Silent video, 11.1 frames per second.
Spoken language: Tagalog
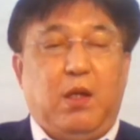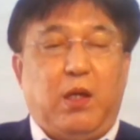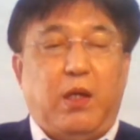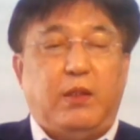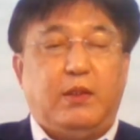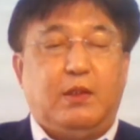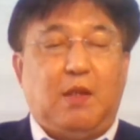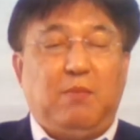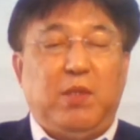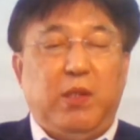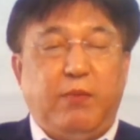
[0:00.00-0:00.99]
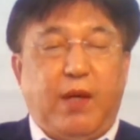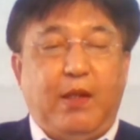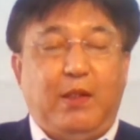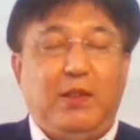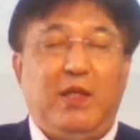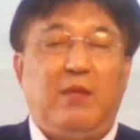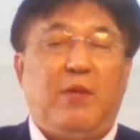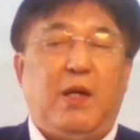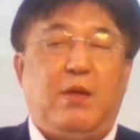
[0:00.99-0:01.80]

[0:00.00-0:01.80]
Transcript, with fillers: matapang na sinagot ay ang issue ng